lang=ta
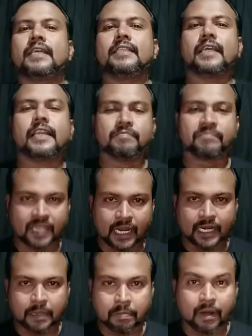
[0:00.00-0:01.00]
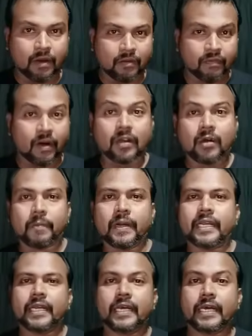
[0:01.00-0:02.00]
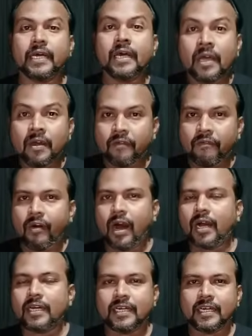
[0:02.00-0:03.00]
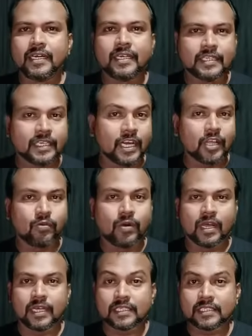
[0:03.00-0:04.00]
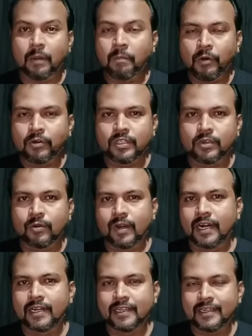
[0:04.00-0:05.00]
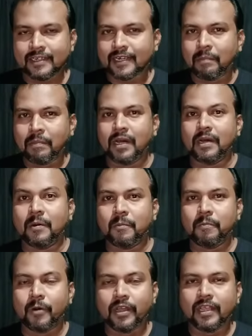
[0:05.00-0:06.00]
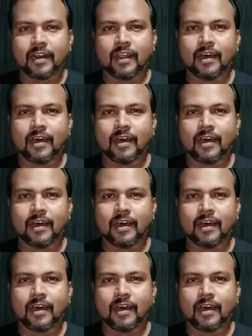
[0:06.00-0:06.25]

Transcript: தெரியும் கண்டிப்பாக ஃபாலோ பண்ணிக்கிடுங்க வாங்க இன்னைக்குள்ள சம்பவத்துக்குள்ளாடி நம்ம போயிடலாம்